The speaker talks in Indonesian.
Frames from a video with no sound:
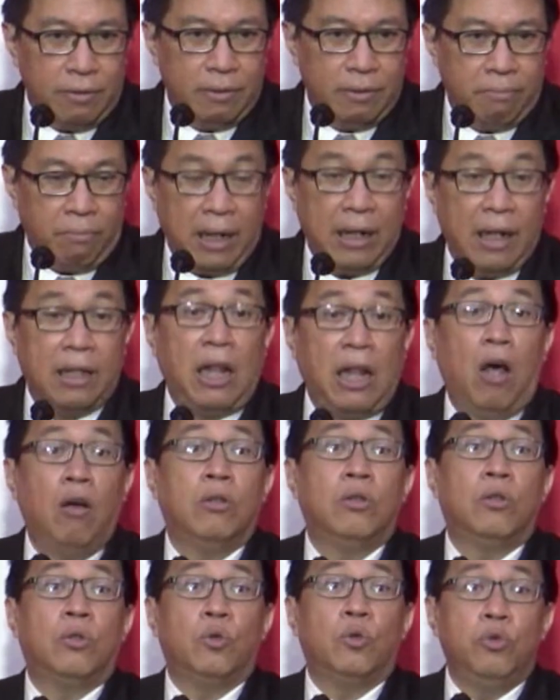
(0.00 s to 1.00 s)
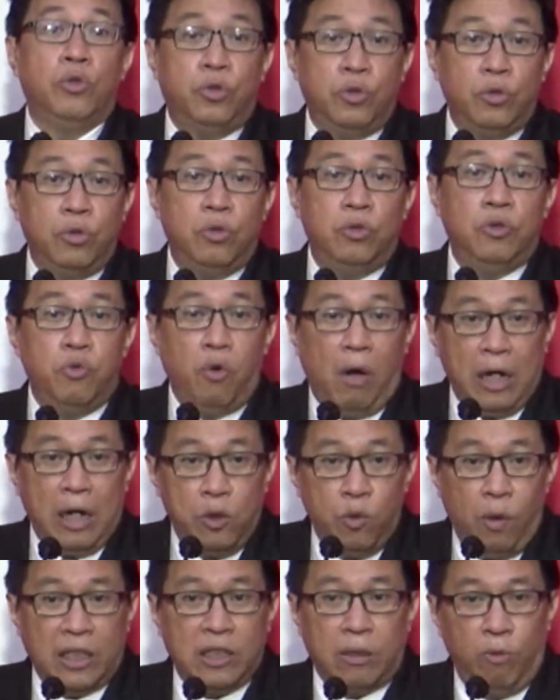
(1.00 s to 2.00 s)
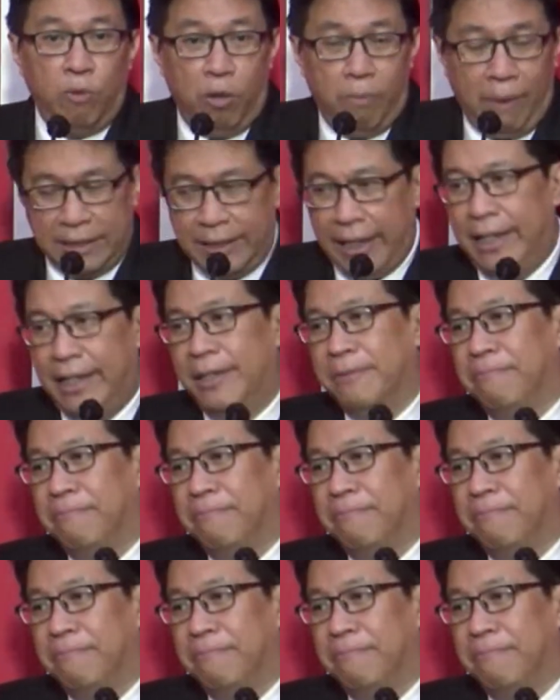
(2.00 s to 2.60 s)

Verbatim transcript: pada tahun 722 sebelum masehi.